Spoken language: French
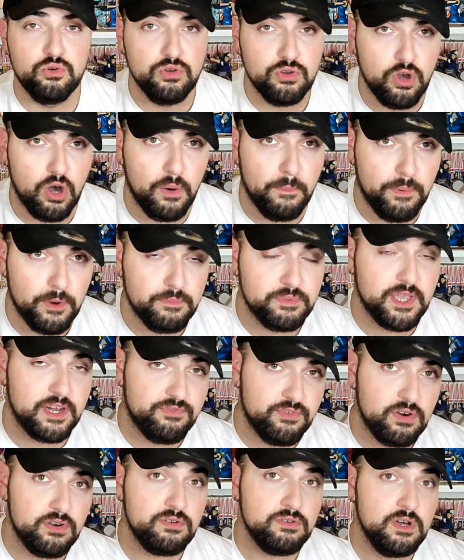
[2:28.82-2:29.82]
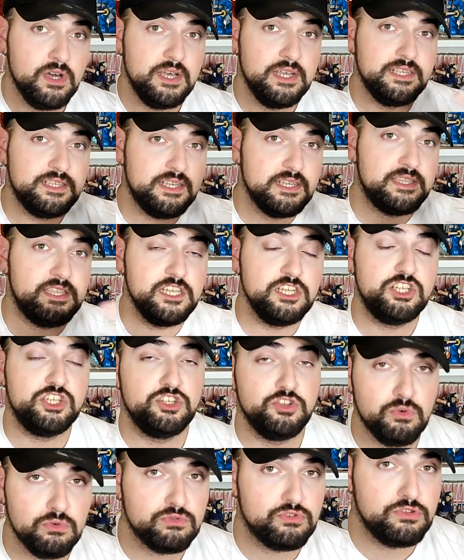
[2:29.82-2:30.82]
le grand pop d'avant, c'était
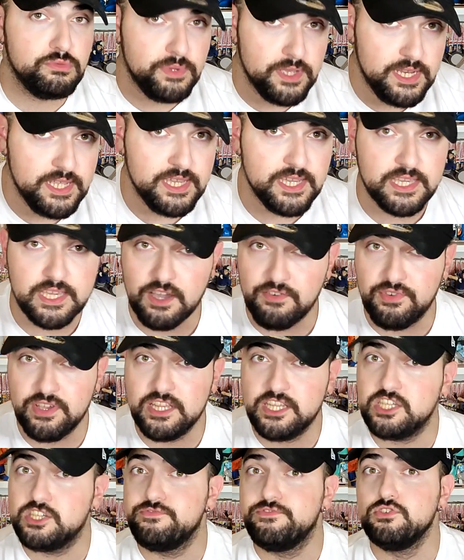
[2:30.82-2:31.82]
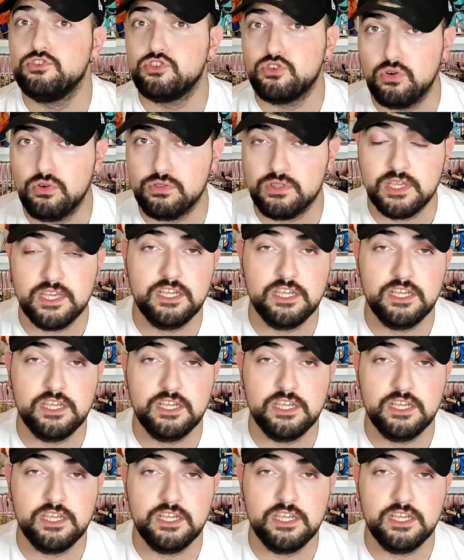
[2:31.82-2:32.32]
Chion du Bélier qui avait les cheveux jaunes.